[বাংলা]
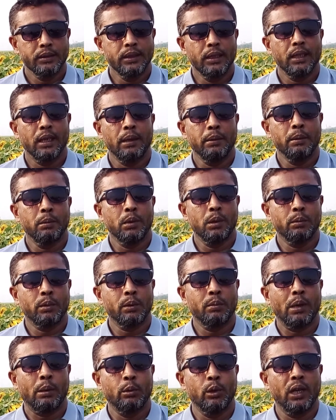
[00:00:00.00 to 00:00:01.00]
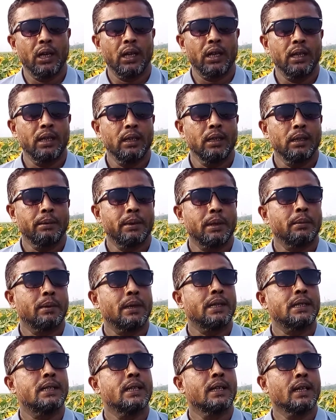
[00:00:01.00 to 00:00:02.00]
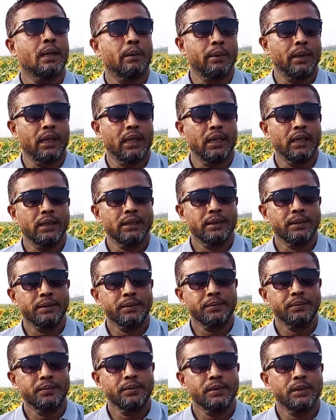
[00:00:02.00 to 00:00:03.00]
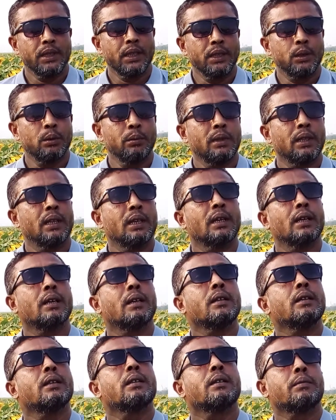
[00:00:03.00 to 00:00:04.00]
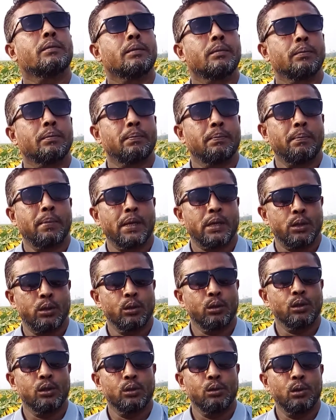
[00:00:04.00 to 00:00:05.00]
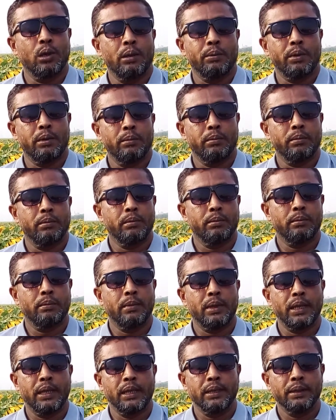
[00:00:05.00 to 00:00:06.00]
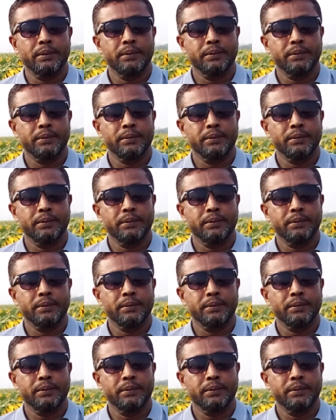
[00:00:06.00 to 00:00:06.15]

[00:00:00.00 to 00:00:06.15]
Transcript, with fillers: জি আমি মোহাম্মদ বাবুল আলাহি আমার বাড়ি সিঙ্গারবিল এই জমি থেকে পাঁচশো গজ দূরে আমার বাড়ি